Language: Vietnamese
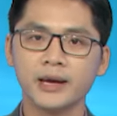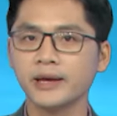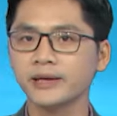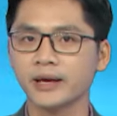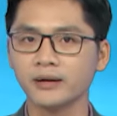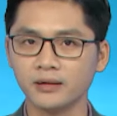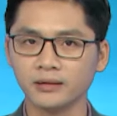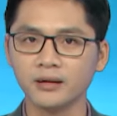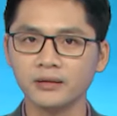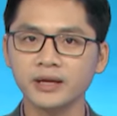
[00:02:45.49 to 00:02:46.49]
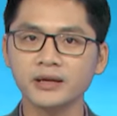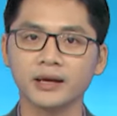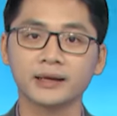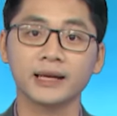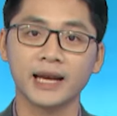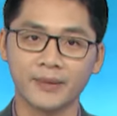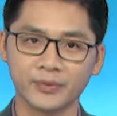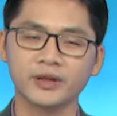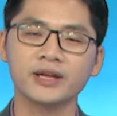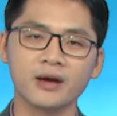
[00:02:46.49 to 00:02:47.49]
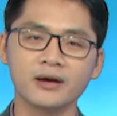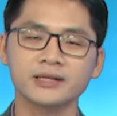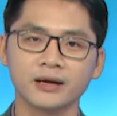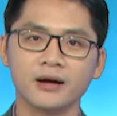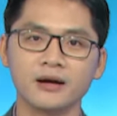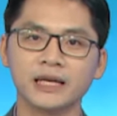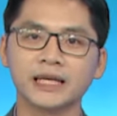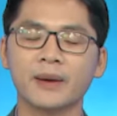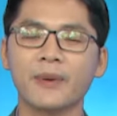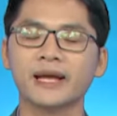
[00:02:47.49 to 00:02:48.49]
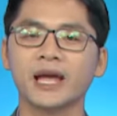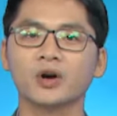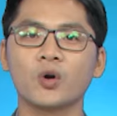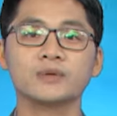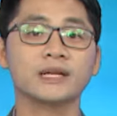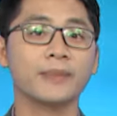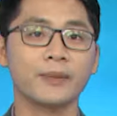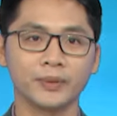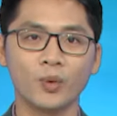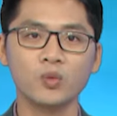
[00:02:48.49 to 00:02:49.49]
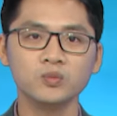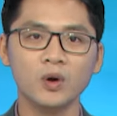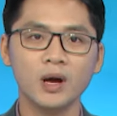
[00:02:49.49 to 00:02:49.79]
ý nghĩa hưởng ứng chiến dịch làm cho thế giới sạch hơn năm 2024.